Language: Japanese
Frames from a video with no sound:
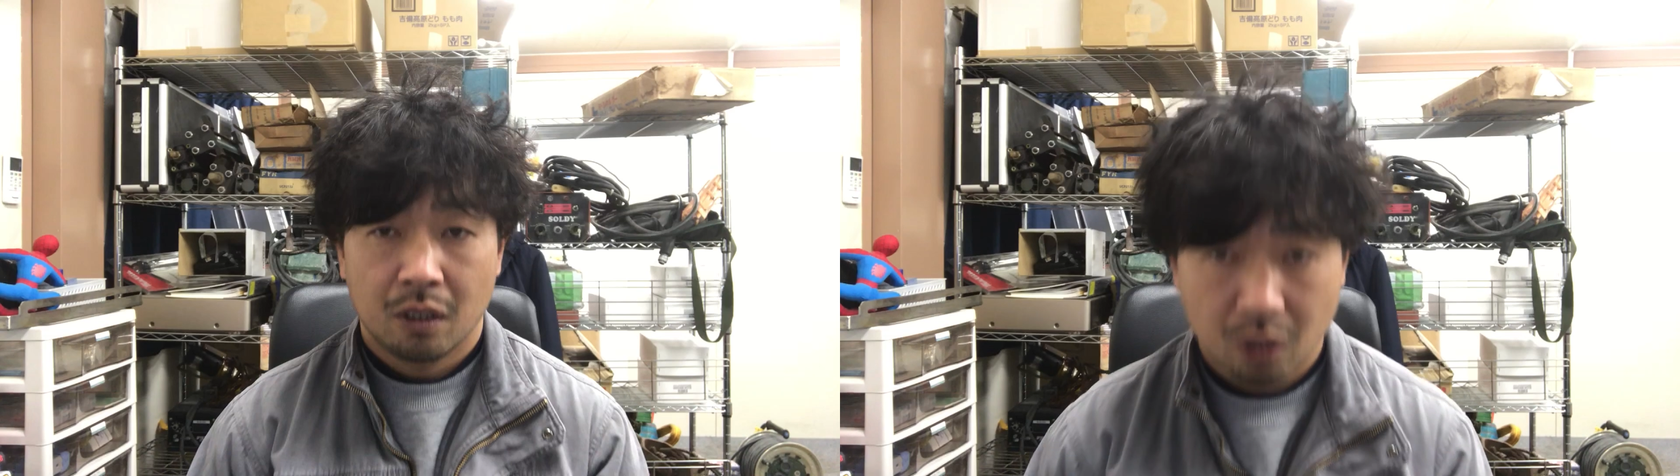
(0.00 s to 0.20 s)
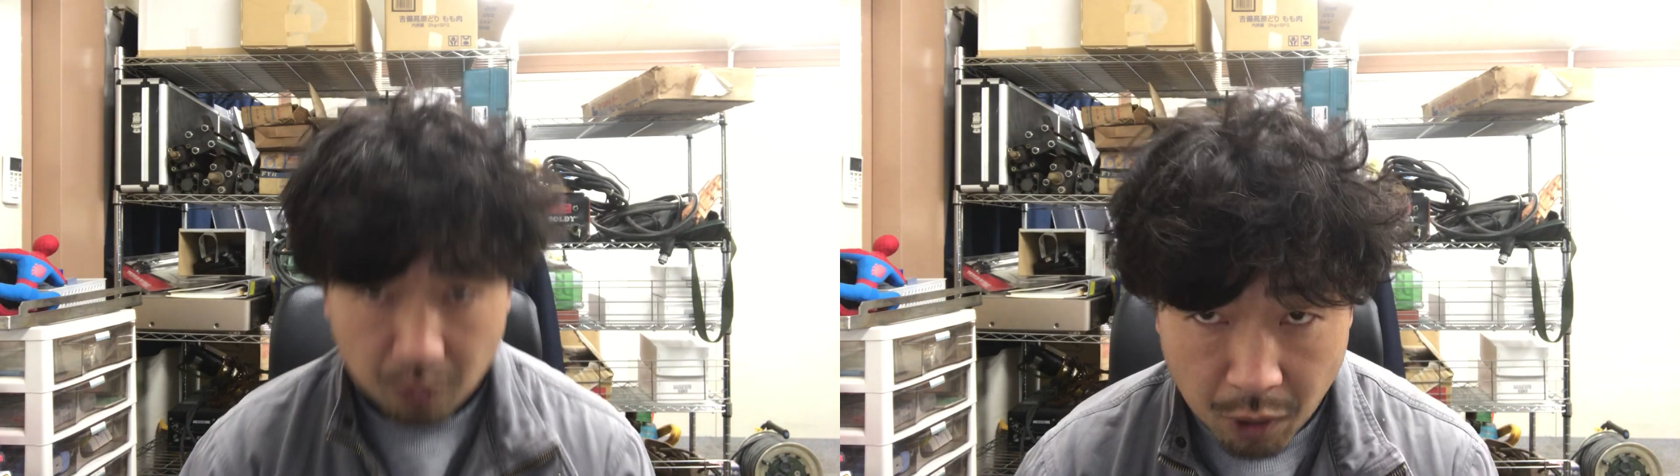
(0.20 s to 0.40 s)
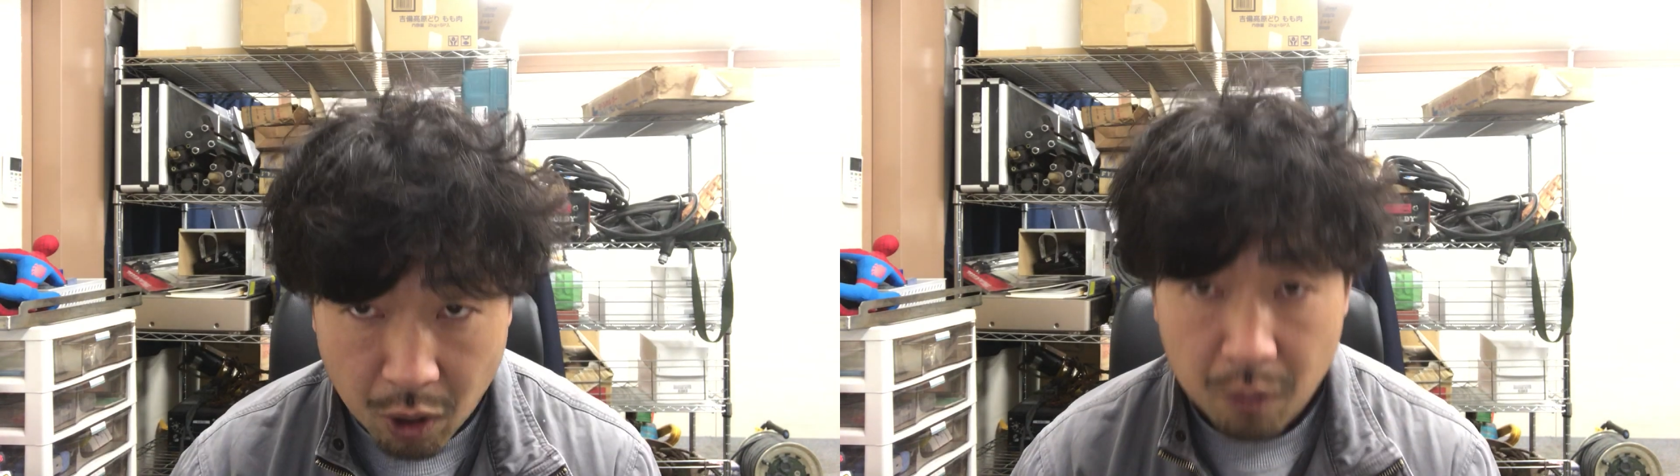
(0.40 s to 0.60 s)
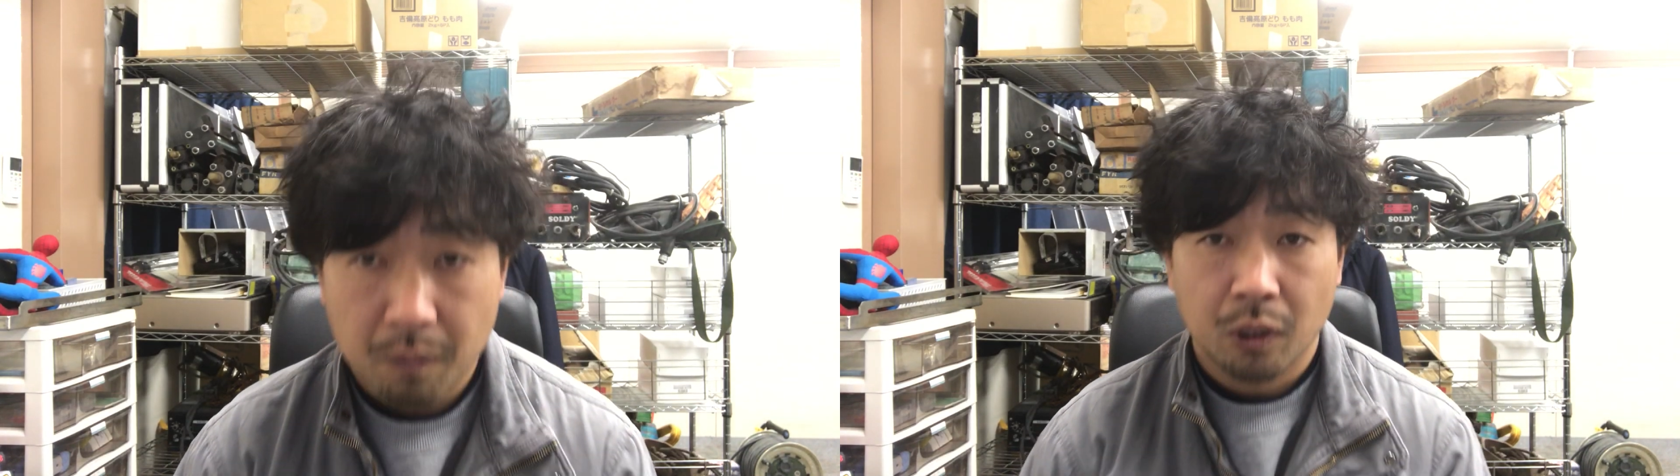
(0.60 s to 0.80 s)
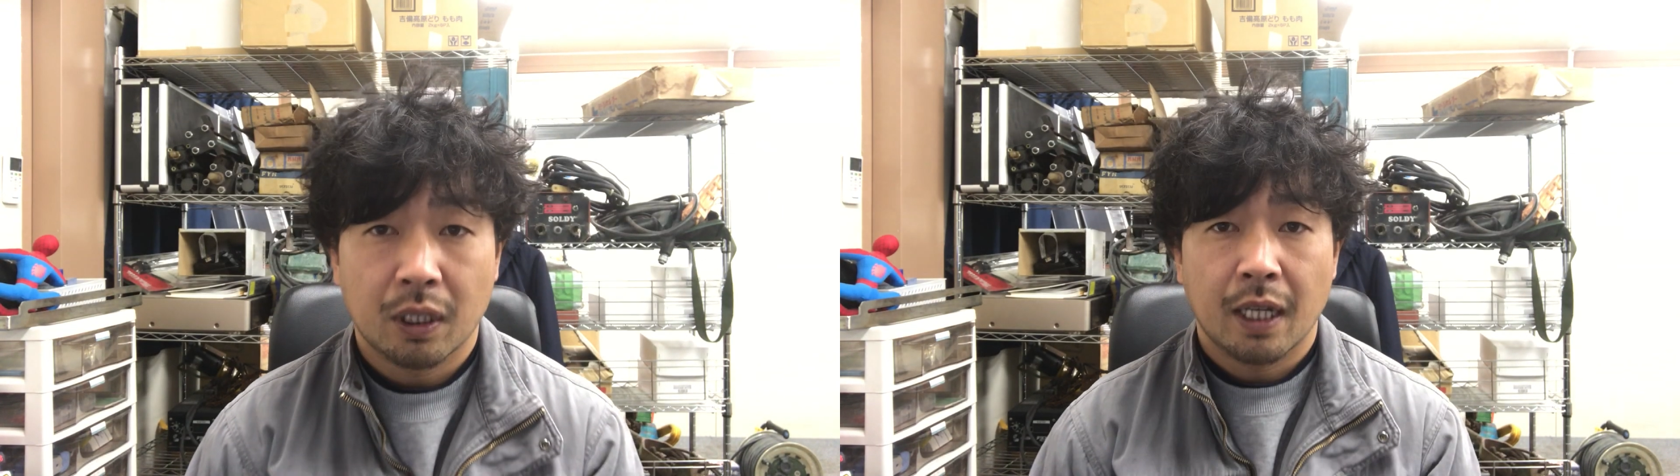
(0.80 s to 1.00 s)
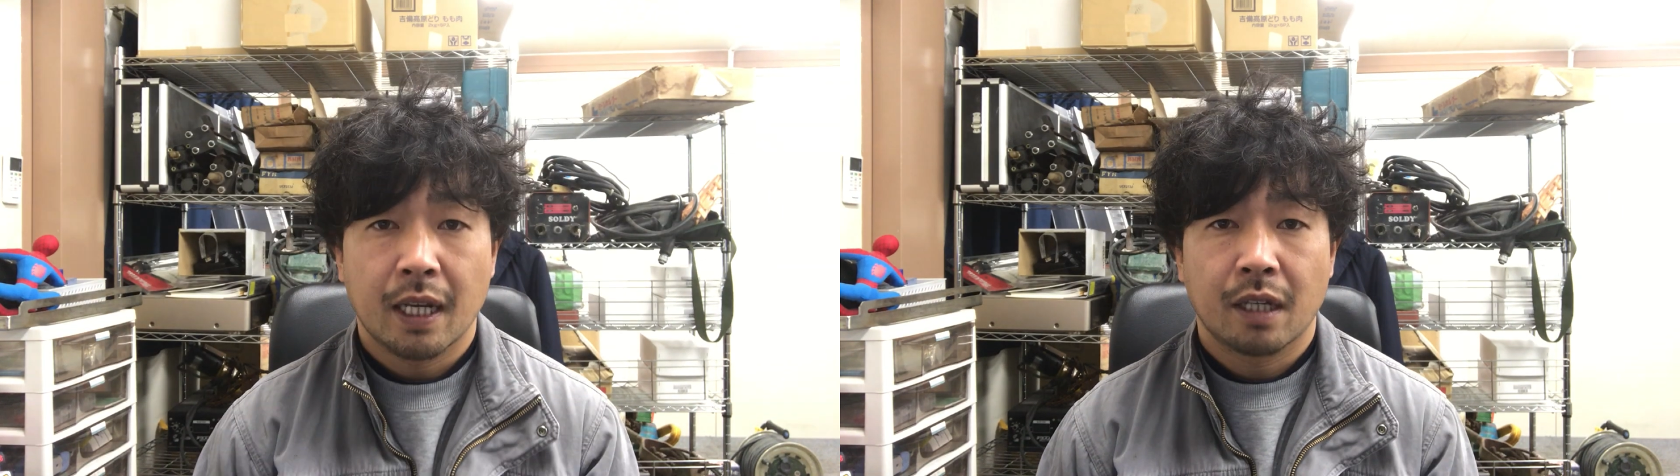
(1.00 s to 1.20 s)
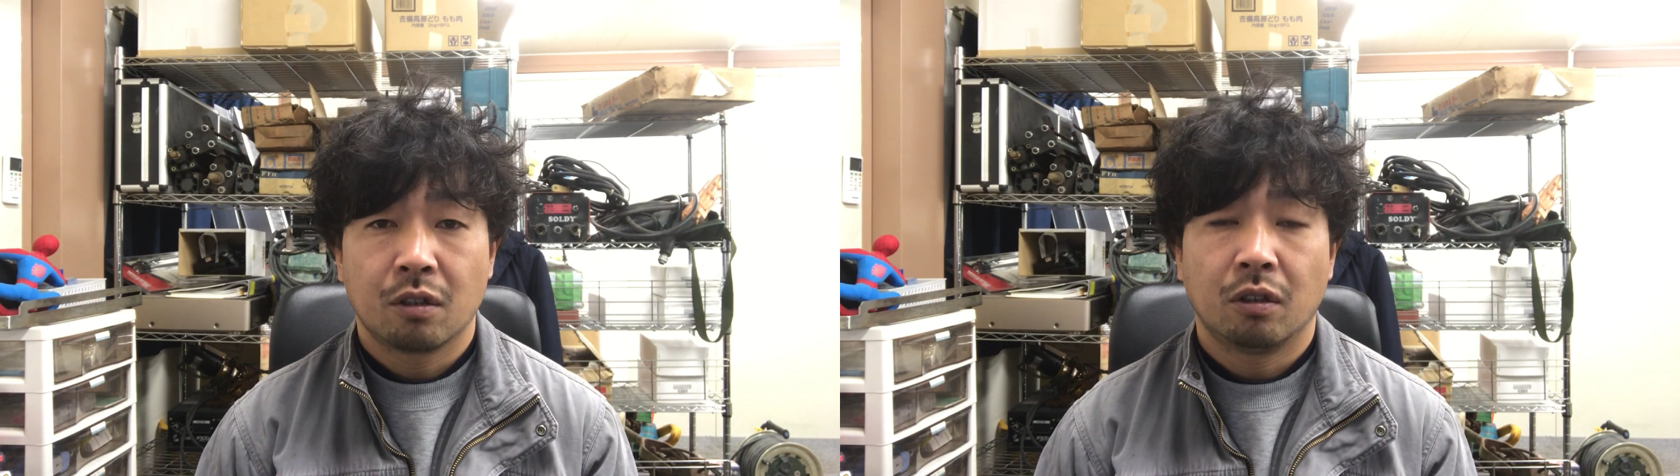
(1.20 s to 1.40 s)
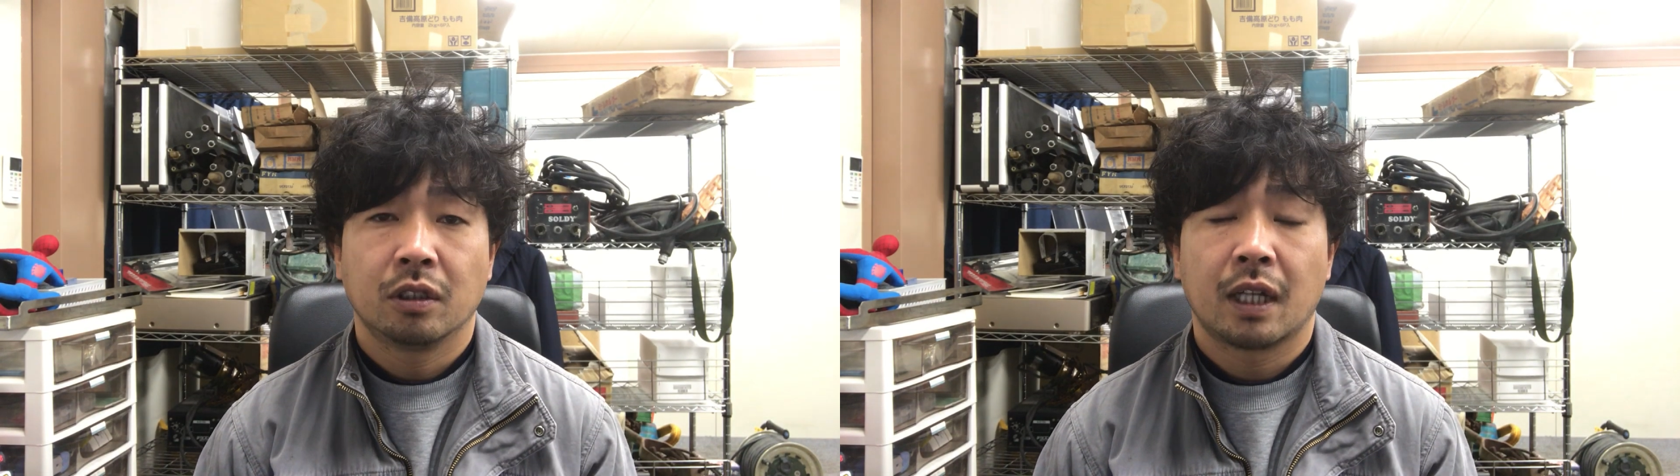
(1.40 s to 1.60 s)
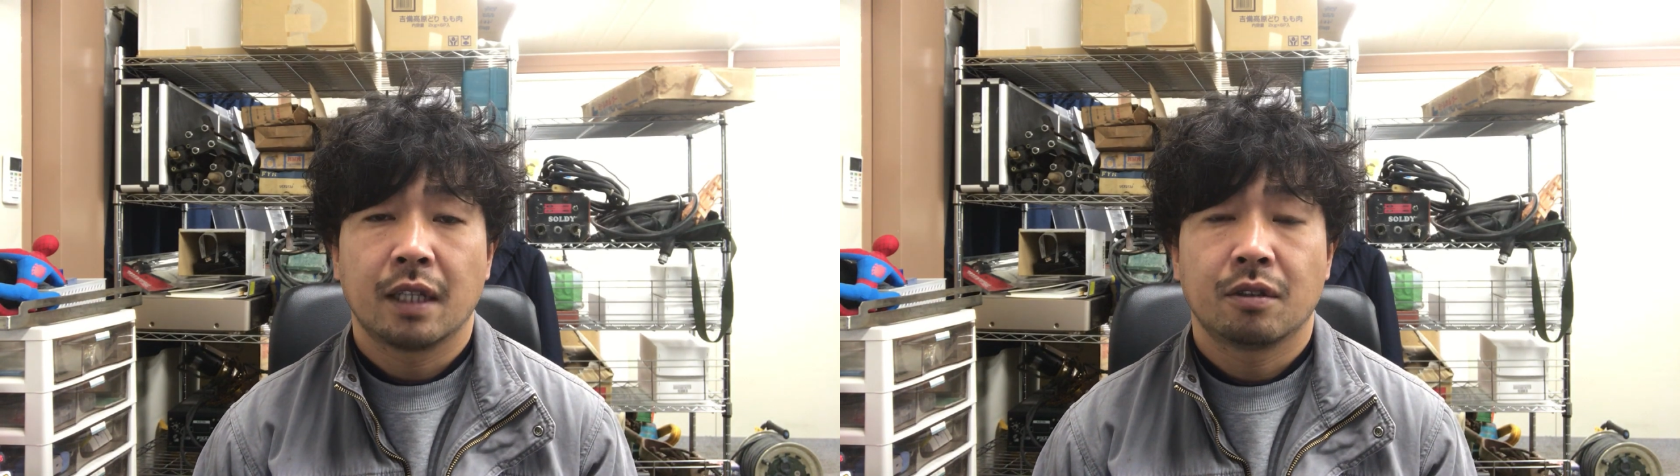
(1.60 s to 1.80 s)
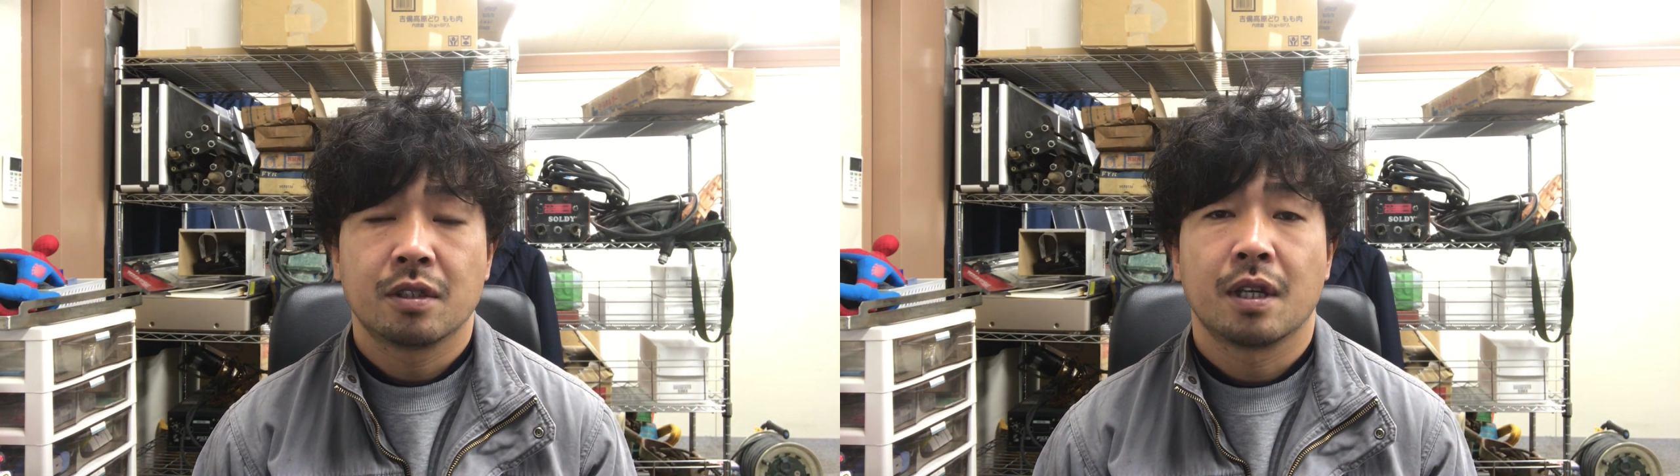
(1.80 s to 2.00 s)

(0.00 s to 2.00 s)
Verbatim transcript: どうももったいない工具買取